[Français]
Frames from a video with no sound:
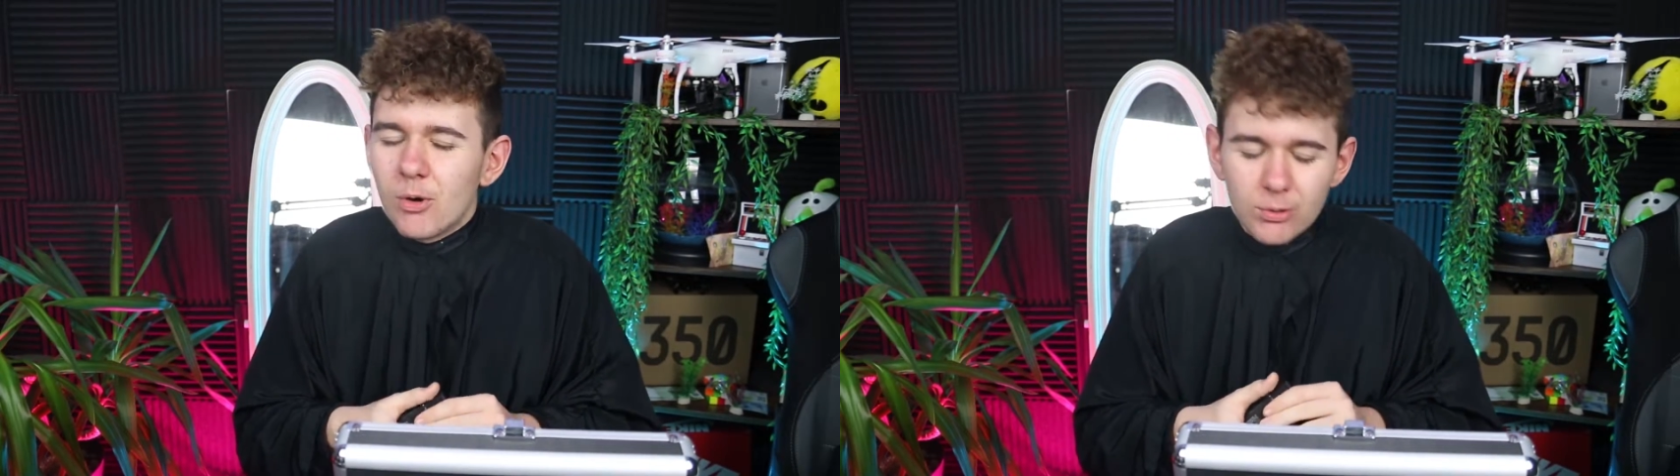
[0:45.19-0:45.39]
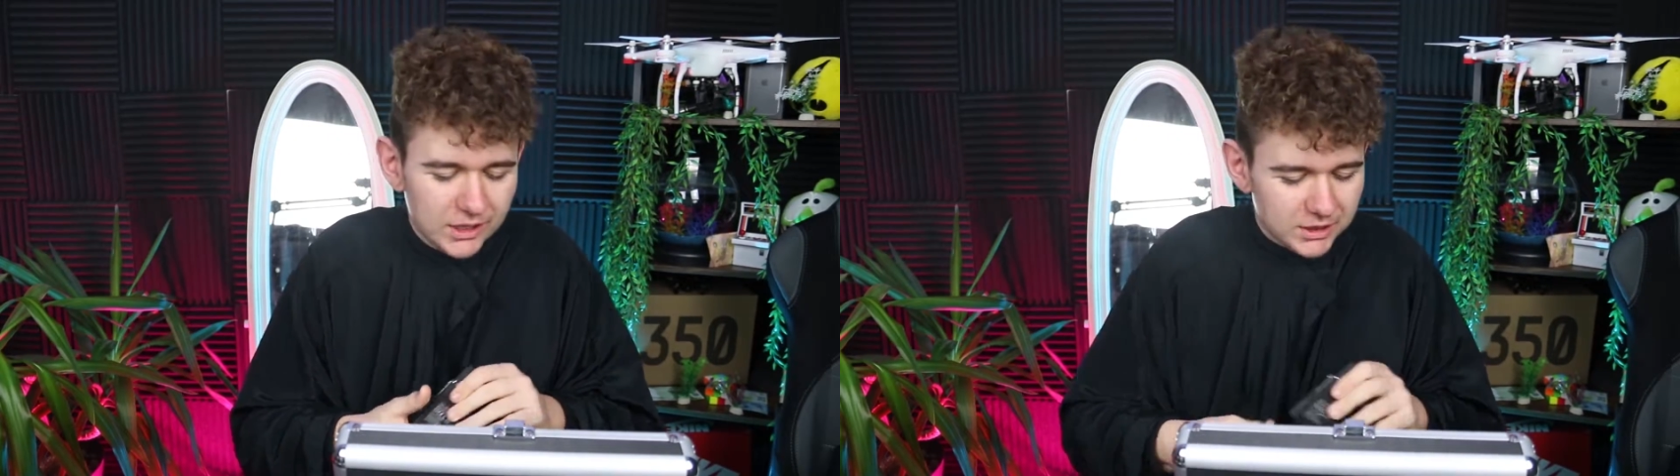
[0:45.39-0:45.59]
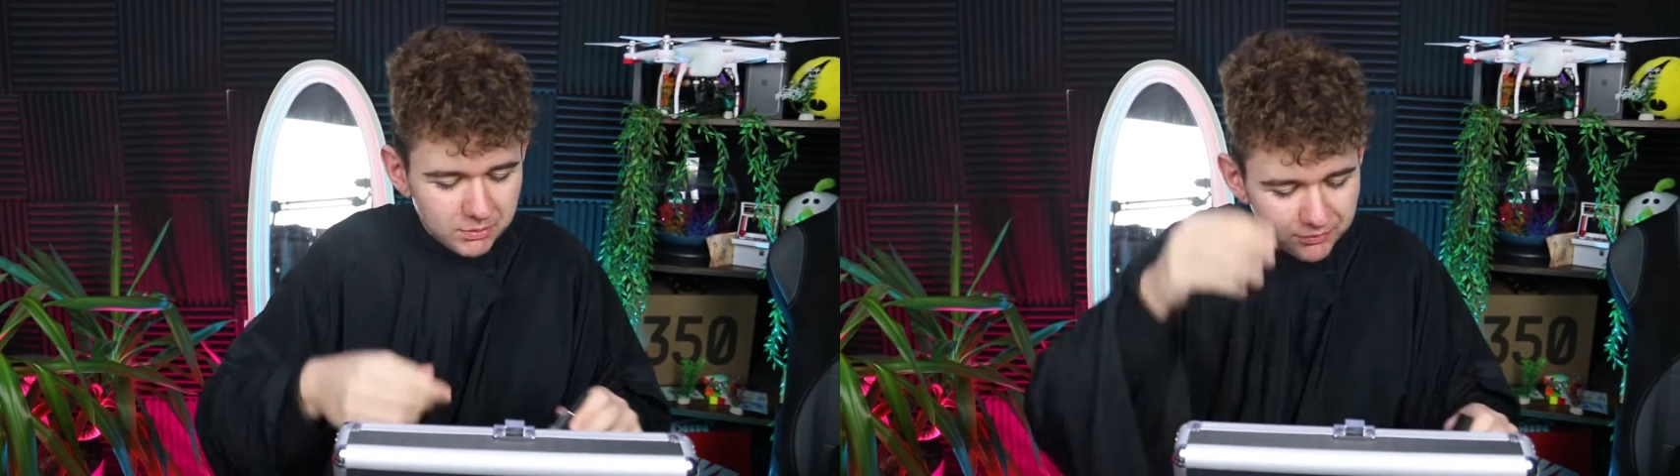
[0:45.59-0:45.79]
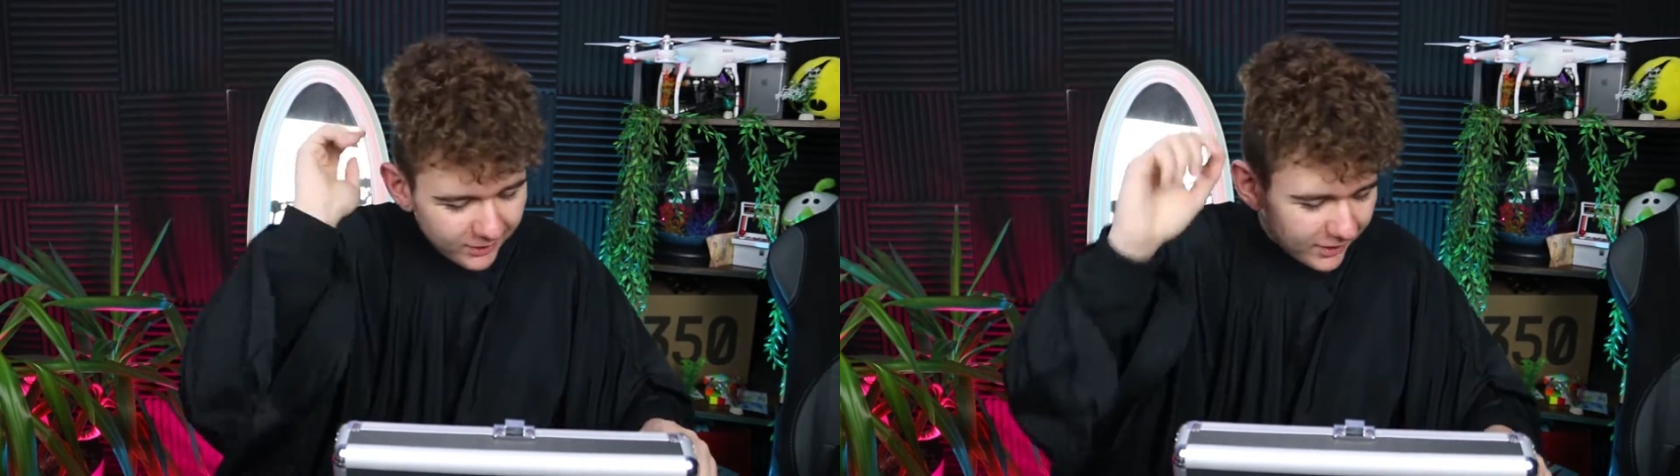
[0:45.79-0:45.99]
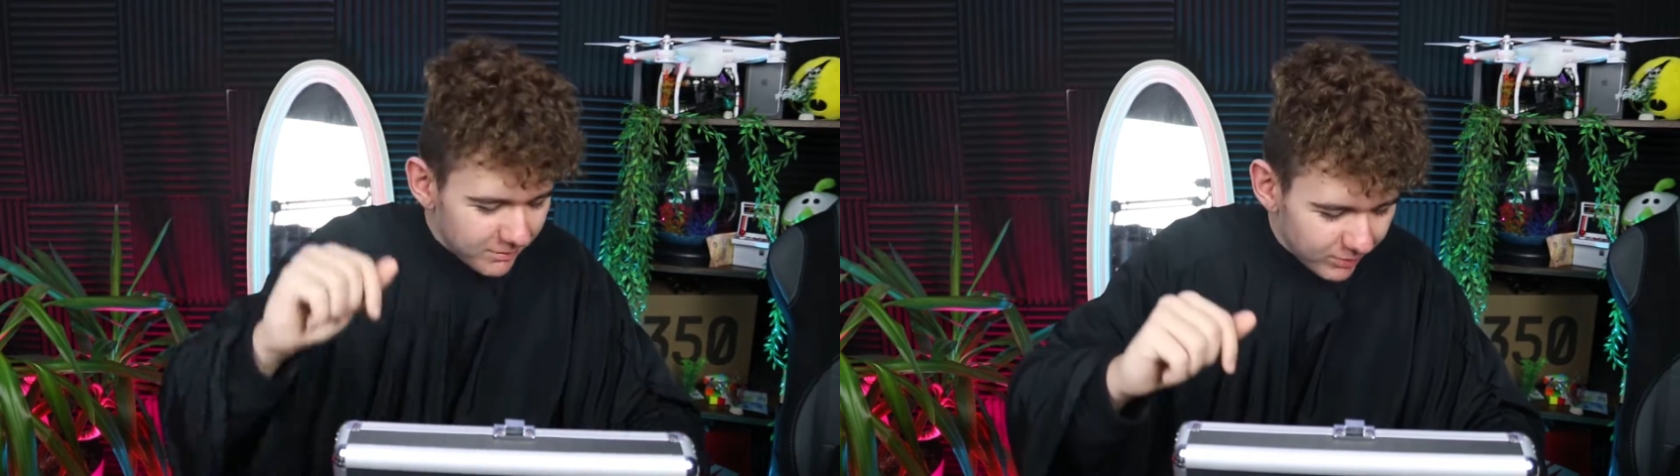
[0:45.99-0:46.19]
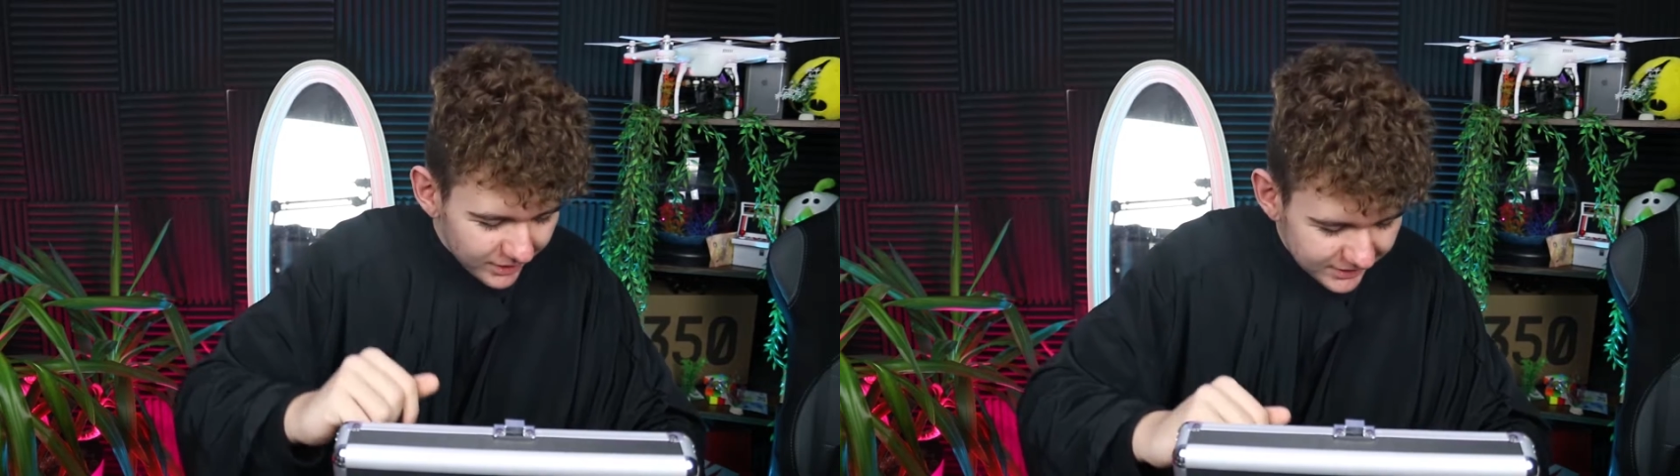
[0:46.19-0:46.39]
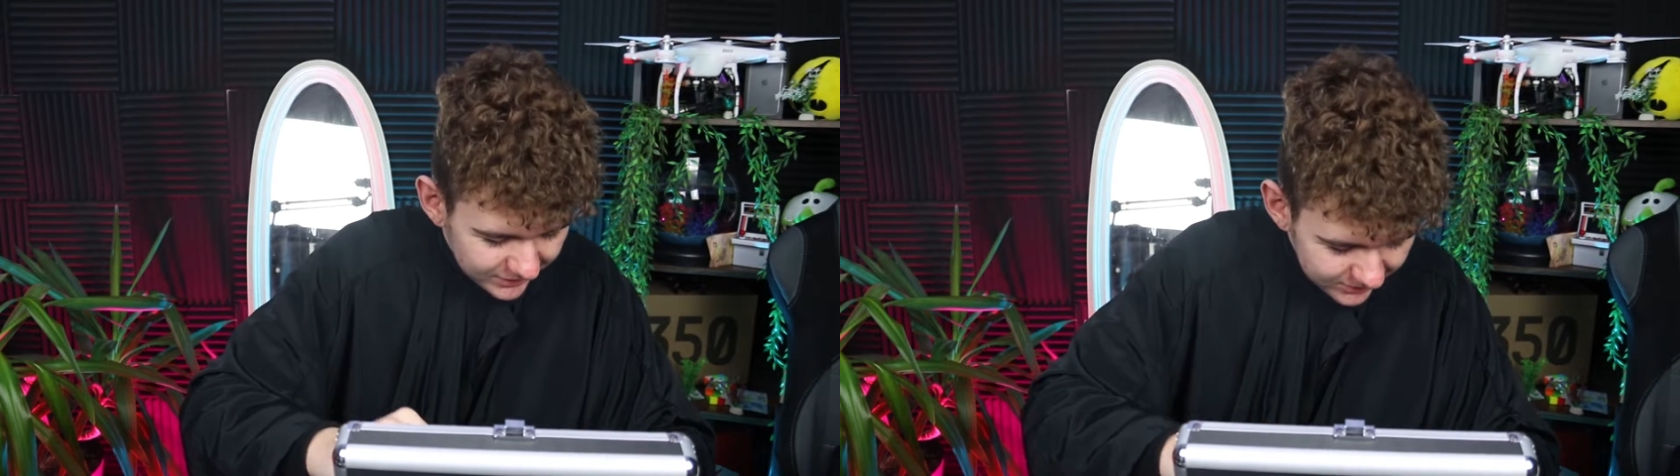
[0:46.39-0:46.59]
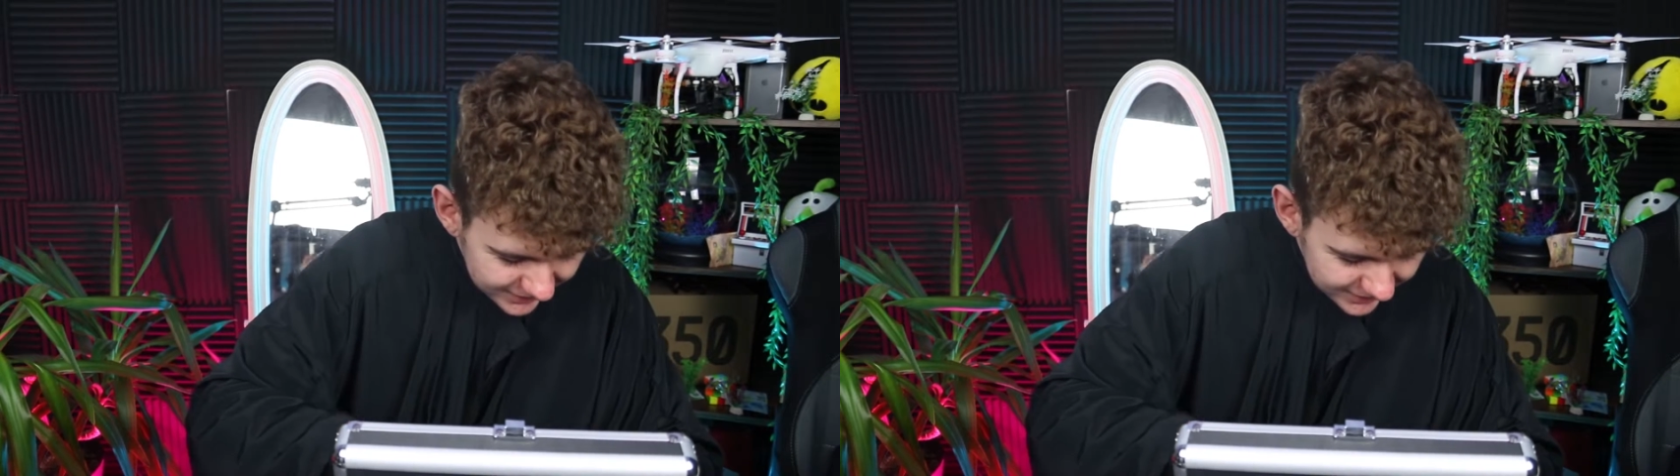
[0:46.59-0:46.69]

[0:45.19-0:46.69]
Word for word: en couille et je me ferai la boule à zéro,